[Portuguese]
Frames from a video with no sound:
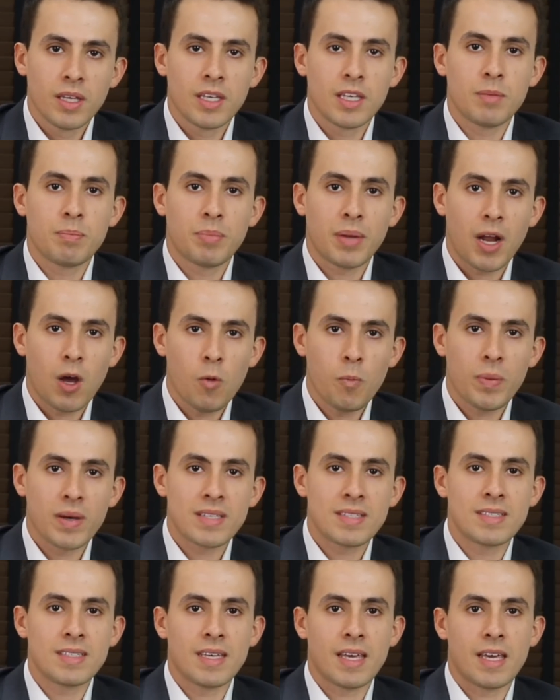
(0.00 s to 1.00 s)
E para o
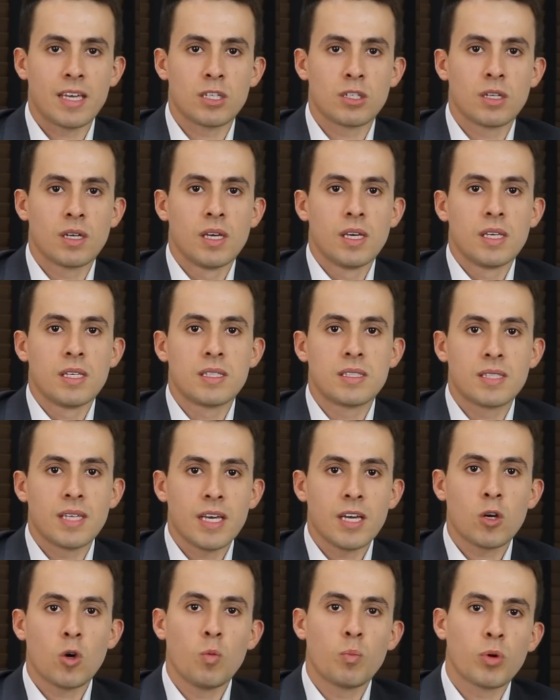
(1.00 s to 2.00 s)
paciente
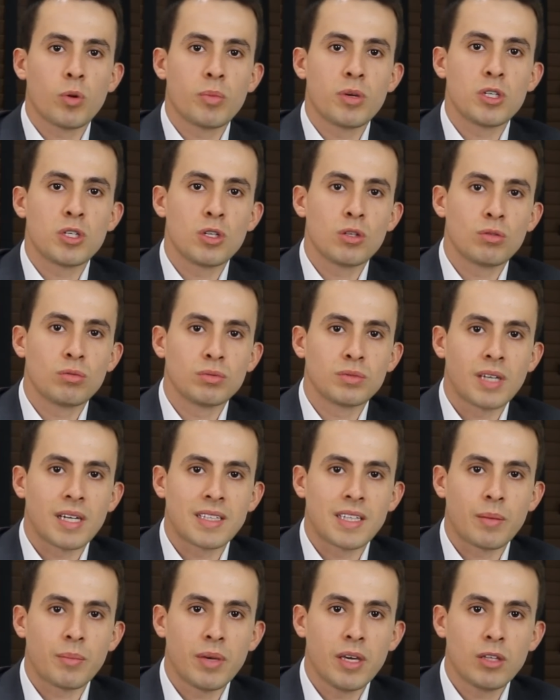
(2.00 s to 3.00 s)
ser comprometido com o
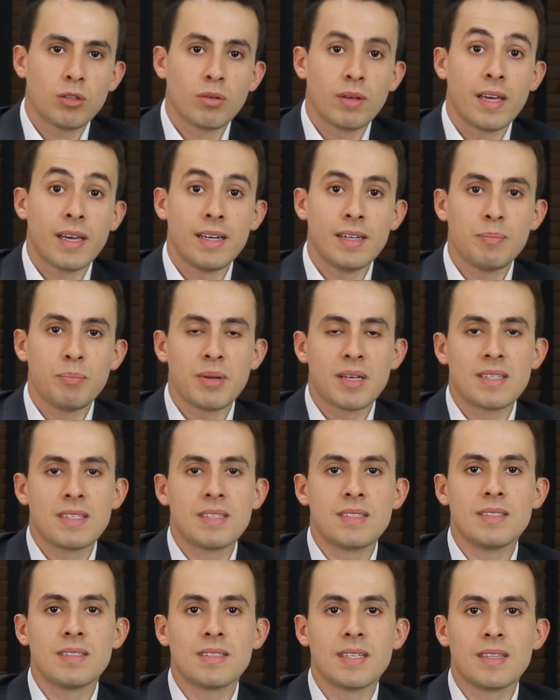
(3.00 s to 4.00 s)
tratamento, ele
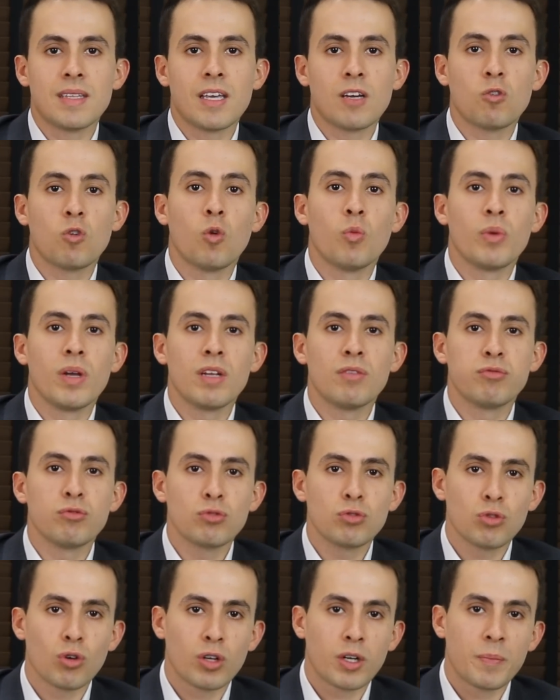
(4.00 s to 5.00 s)
precisa entender como ele
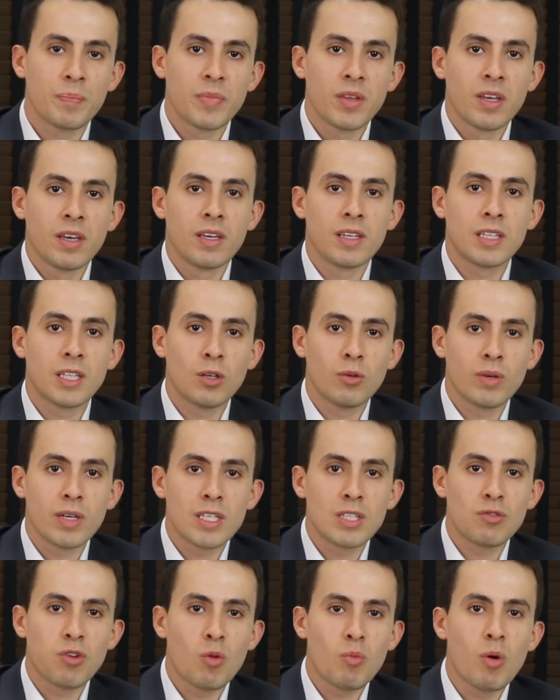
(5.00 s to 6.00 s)
funciona. Então
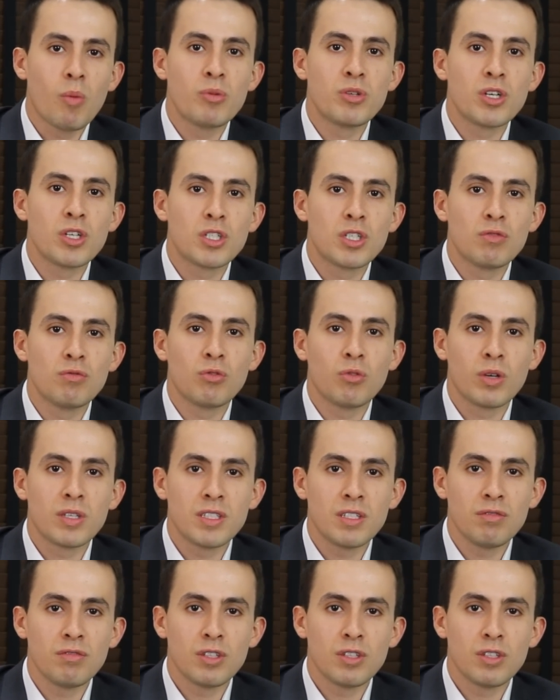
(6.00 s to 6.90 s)
esse foi meu objetivo com esse